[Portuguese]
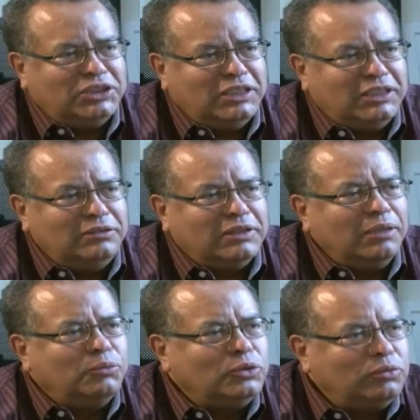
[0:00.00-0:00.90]
gerando, que
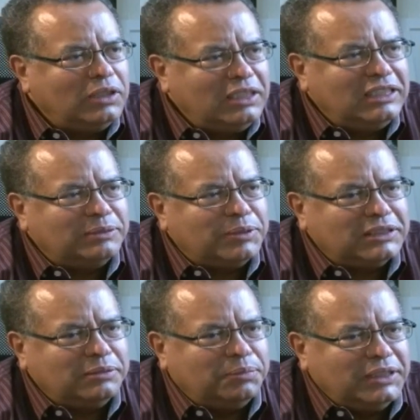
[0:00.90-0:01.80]
é muito grande para
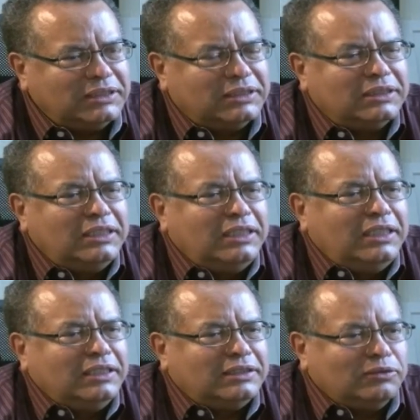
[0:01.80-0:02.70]
as empresas.
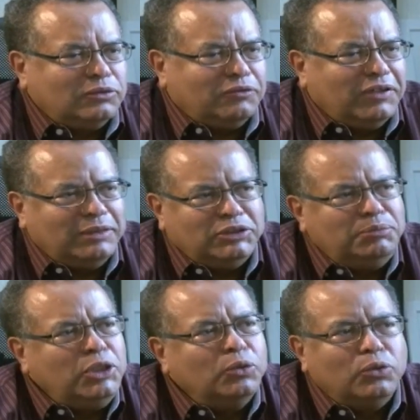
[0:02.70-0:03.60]
É falamos de
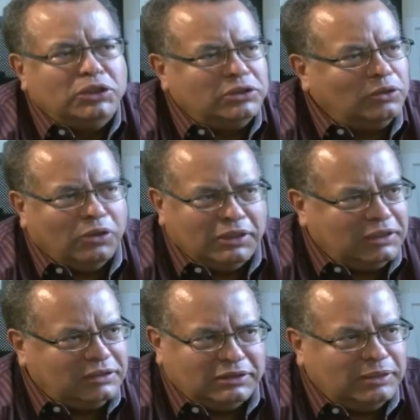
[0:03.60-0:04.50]
milhões de dólares em